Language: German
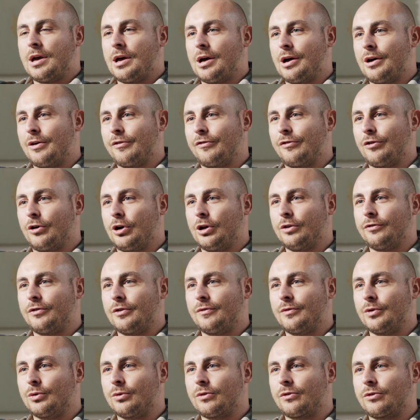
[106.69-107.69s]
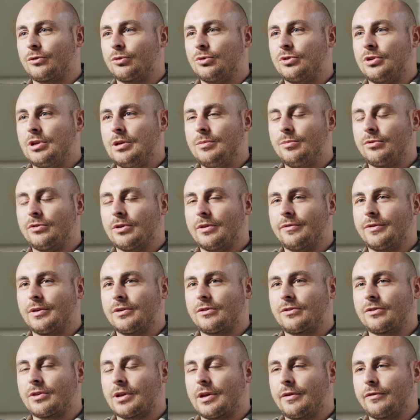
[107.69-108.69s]
äh, vor Ort, wenn wir uns zu
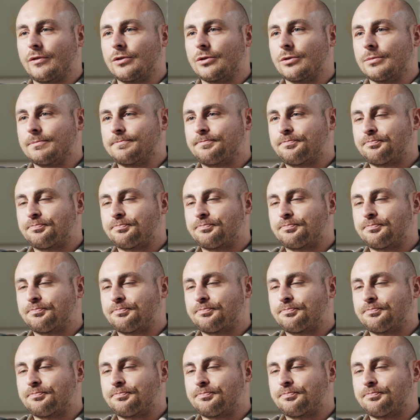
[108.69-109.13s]
Teams-Events treffen.